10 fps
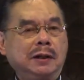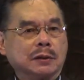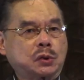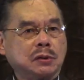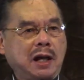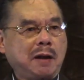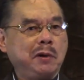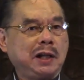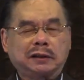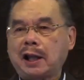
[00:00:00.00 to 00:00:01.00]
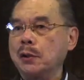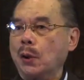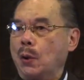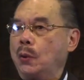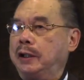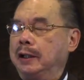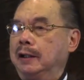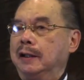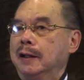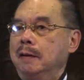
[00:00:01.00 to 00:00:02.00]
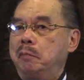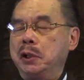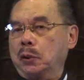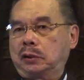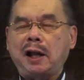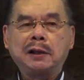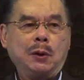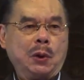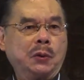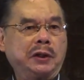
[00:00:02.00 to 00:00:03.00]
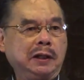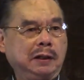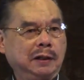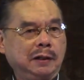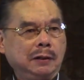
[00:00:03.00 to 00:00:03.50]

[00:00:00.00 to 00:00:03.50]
Kalau saudara melihat teknologi, bioteknologi,